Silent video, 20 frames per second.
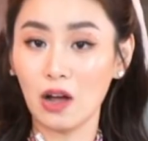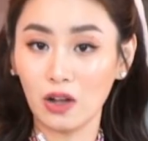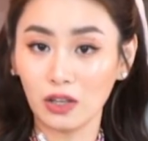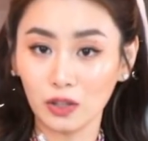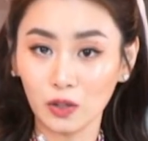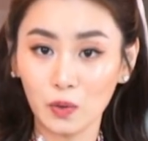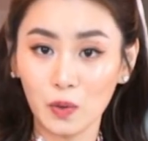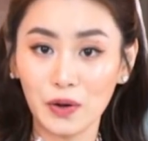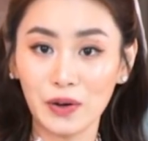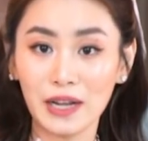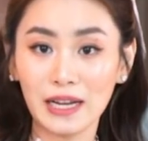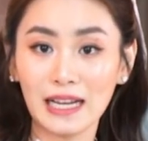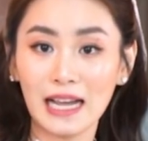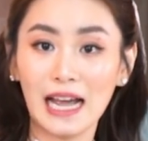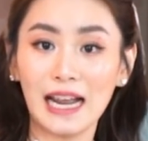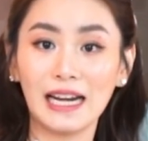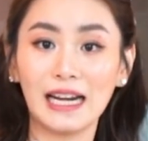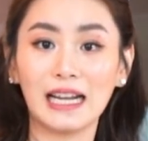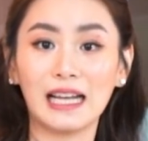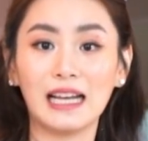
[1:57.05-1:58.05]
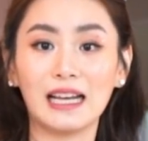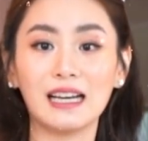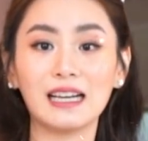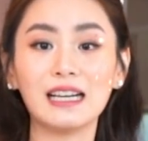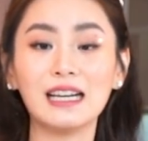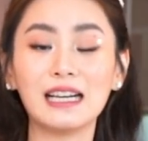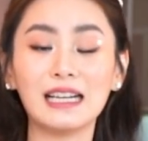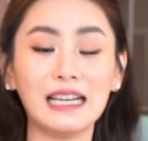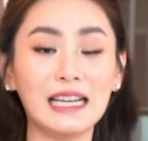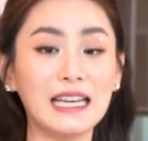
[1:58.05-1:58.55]
2 ตัวด้วยกันนะคะ
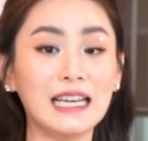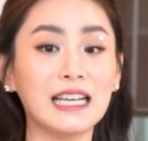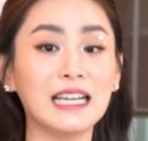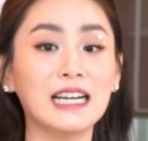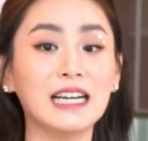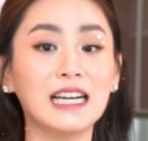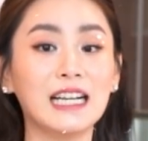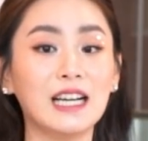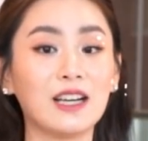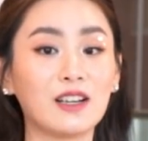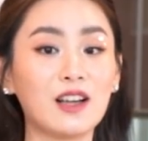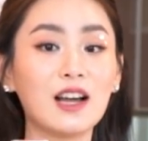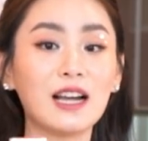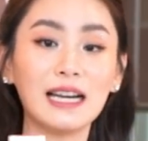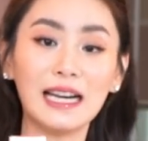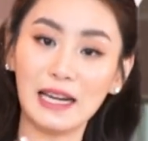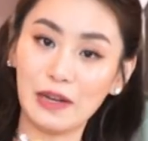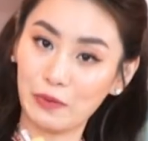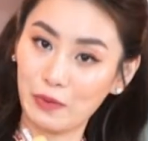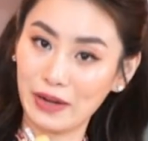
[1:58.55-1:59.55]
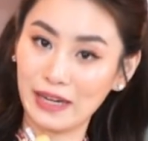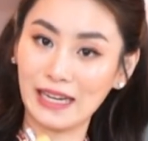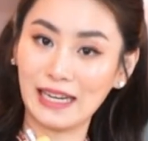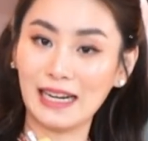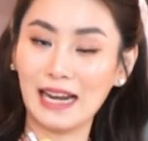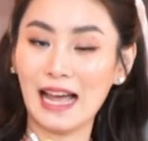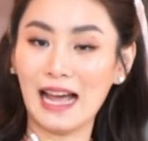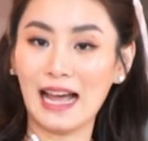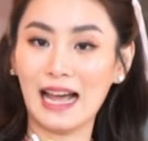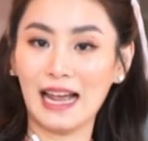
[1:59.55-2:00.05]
ก็คือกลิ่นเนย แล้วก็กลิ่นวา
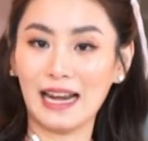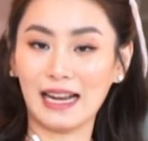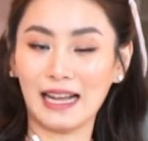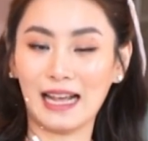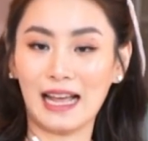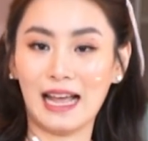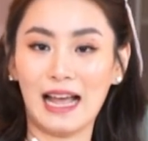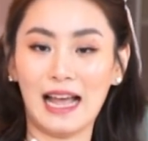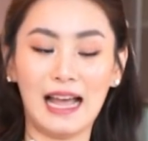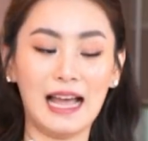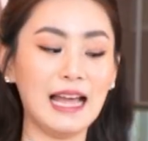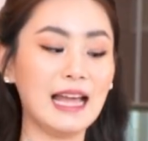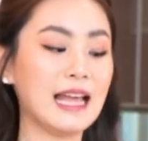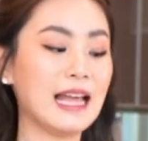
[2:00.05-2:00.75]
นิลานะคะ